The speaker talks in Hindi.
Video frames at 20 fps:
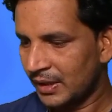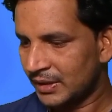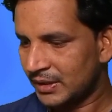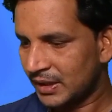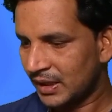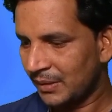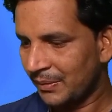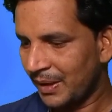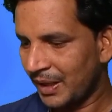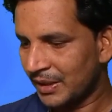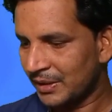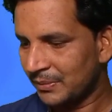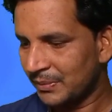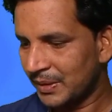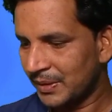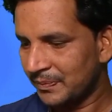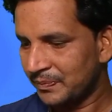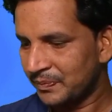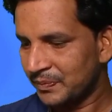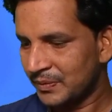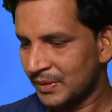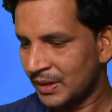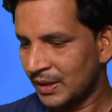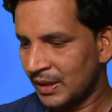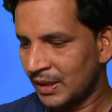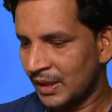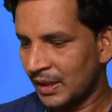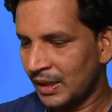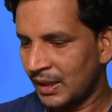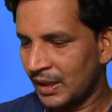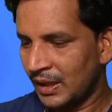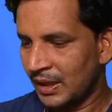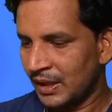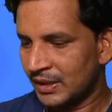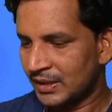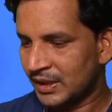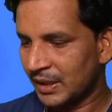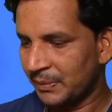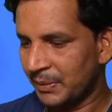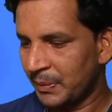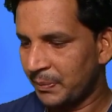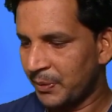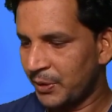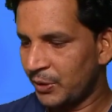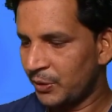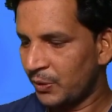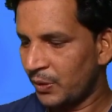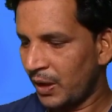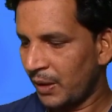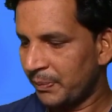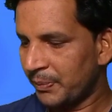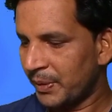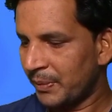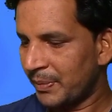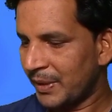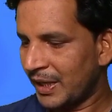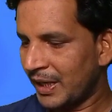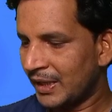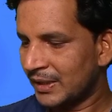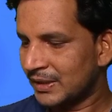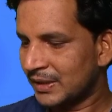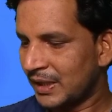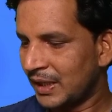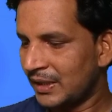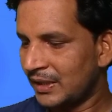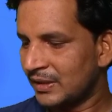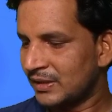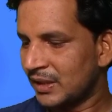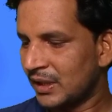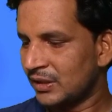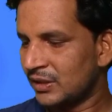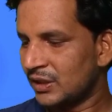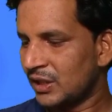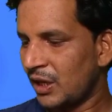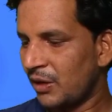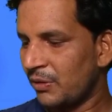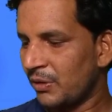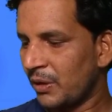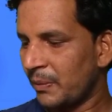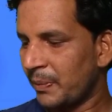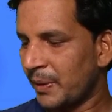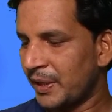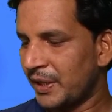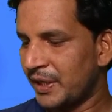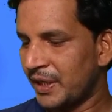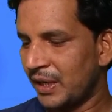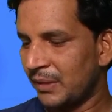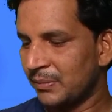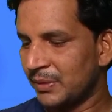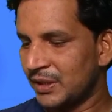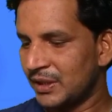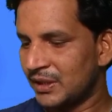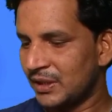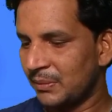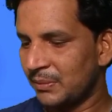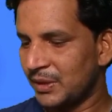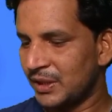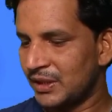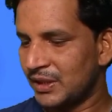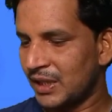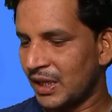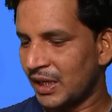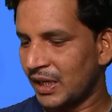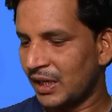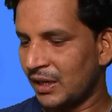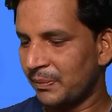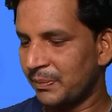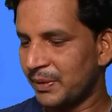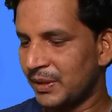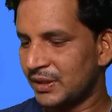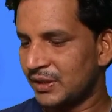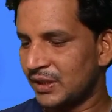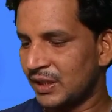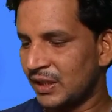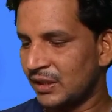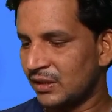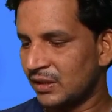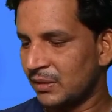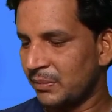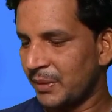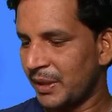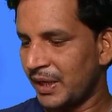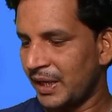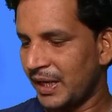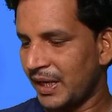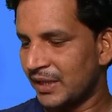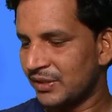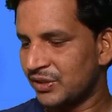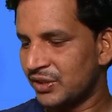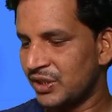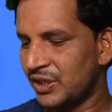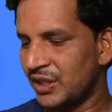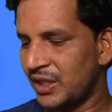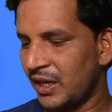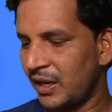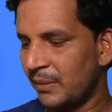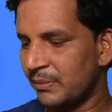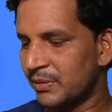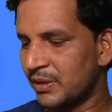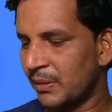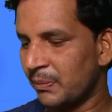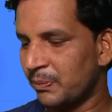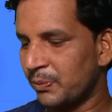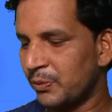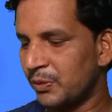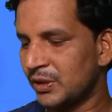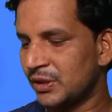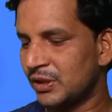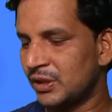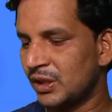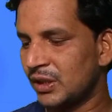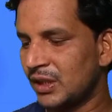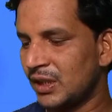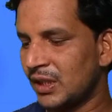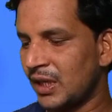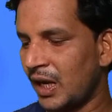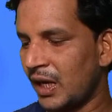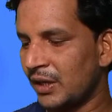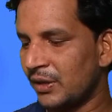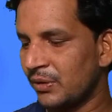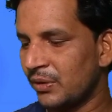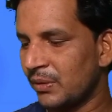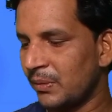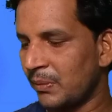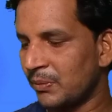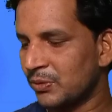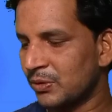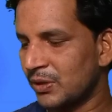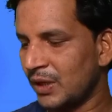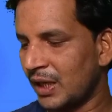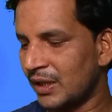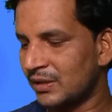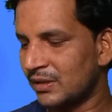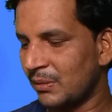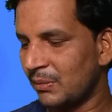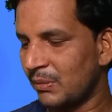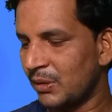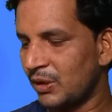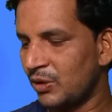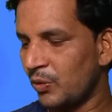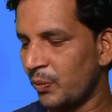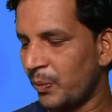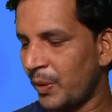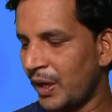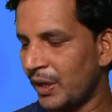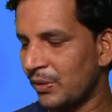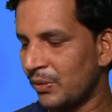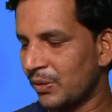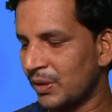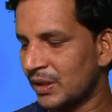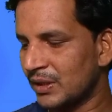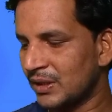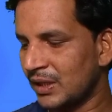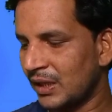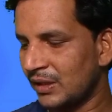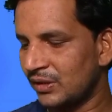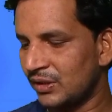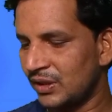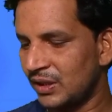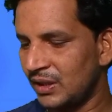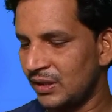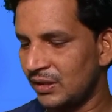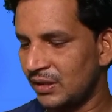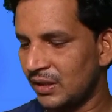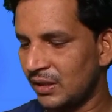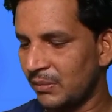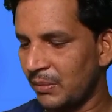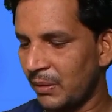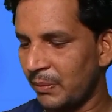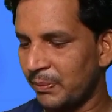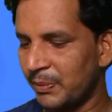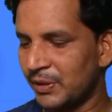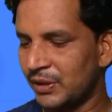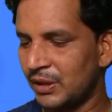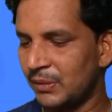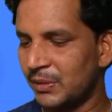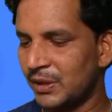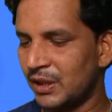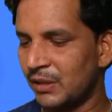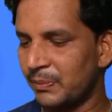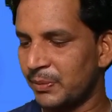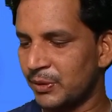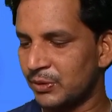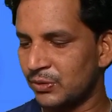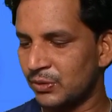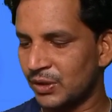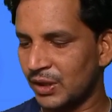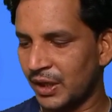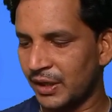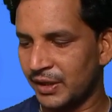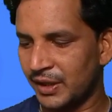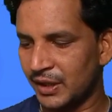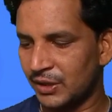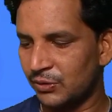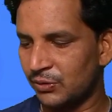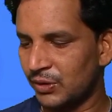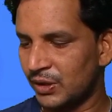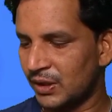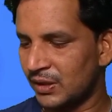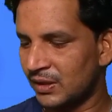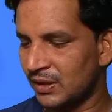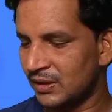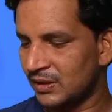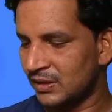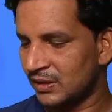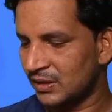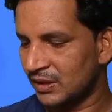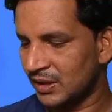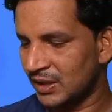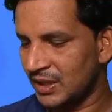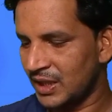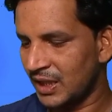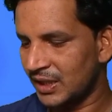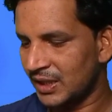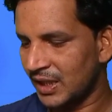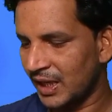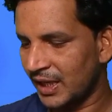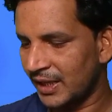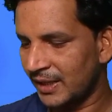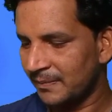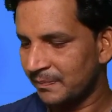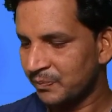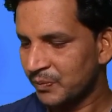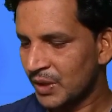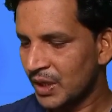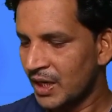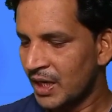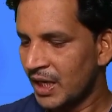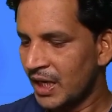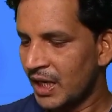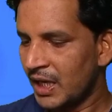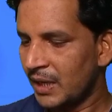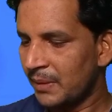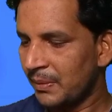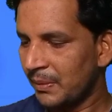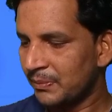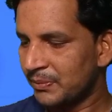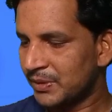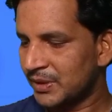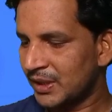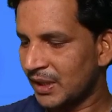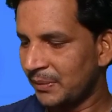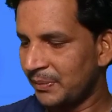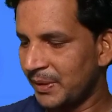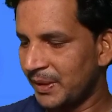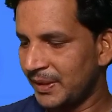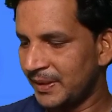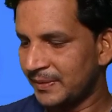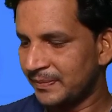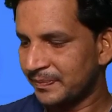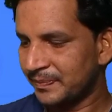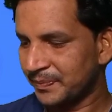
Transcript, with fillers: इसके बाद में सभी बीओ अपने विकासखंड संस्थाओं के परिणाम की समीक्षा कर अपने क्षेत्र में एसडीएम संपूर्ण स्थिति कारणों एवं सुधार संबंधी उपायों के साथ तीन दिन में प्रतिवेदन प्रस्तुत करने हेतु निर्देश किया जाए एवं सभी